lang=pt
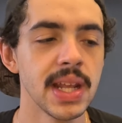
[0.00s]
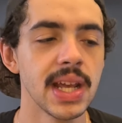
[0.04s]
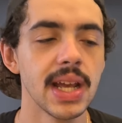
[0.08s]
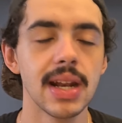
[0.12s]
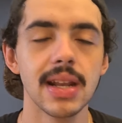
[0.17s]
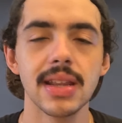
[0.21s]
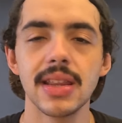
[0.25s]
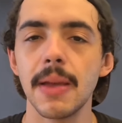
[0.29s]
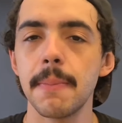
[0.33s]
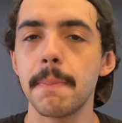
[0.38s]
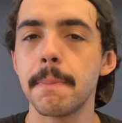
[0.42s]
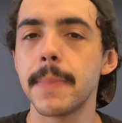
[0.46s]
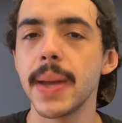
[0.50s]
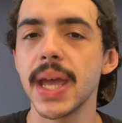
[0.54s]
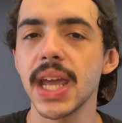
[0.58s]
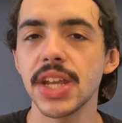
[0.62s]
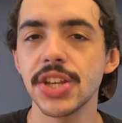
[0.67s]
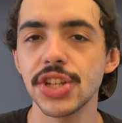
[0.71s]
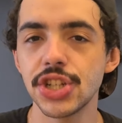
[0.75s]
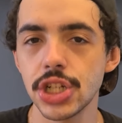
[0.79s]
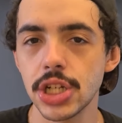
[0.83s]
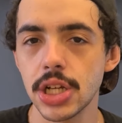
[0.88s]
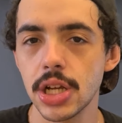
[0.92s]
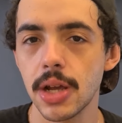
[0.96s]
ele
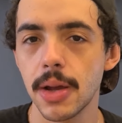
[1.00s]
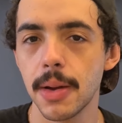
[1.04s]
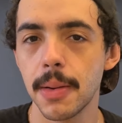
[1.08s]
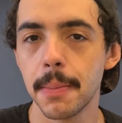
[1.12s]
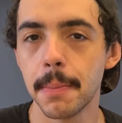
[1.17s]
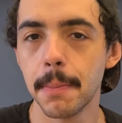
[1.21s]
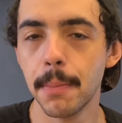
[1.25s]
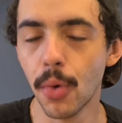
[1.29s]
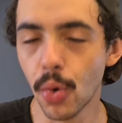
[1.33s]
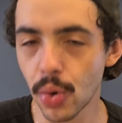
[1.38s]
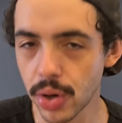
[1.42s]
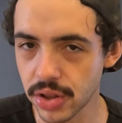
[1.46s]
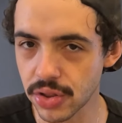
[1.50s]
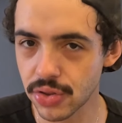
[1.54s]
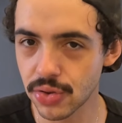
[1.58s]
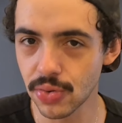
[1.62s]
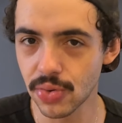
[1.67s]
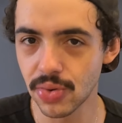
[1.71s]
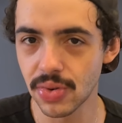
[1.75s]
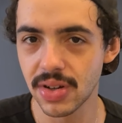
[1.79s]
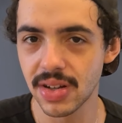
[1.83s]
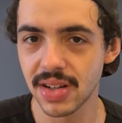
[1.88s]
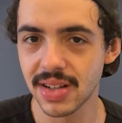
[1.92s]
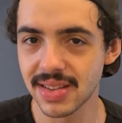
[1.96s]
depende
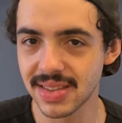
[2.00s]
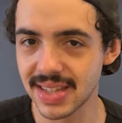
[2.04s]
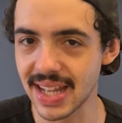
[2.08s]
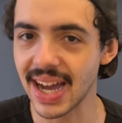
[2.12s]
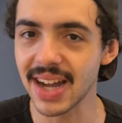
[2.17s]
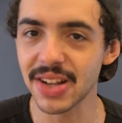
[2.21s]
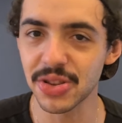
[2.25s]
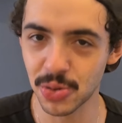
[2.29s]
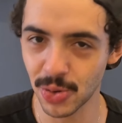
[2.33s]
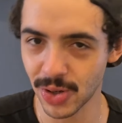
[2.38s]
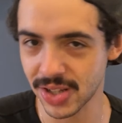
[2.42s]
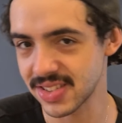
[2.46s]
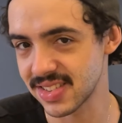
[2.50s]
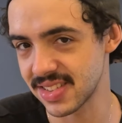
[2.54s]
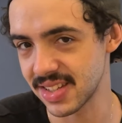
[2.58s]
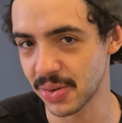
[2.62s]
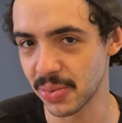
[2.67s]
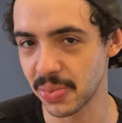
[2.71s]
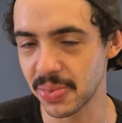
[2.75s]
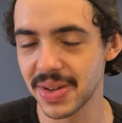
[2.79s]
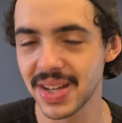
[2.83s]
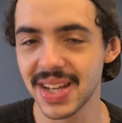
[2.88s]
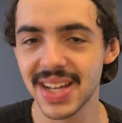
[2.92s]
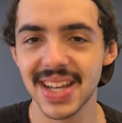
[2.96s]
muito da atuação.